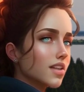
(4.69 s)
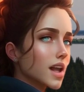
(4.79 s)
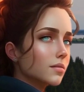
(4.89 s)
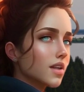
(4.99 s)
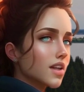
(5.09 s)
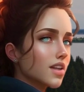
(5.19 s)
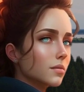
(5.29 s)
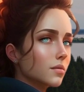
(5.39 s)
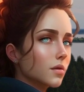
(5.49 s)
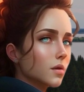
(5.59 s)
kami
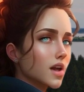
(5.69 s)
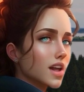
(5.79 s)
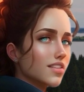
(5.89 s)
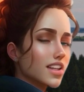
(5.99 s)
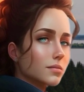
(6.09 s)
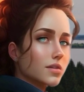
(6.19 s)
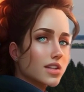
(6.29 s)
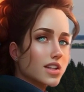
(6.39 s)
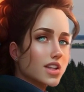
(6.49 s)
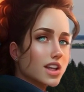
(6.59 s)
akan membawa Anda
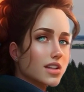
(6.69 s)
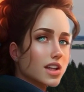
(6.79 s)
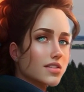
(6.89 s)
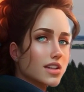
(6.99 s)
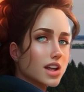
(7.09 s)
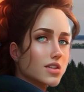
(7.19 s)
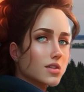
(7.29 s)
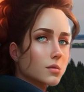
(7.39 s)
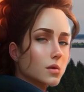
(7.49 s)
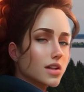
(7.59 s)
menjelajahi keindahan
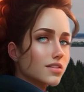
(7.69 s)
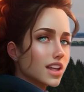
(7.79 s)
sebuah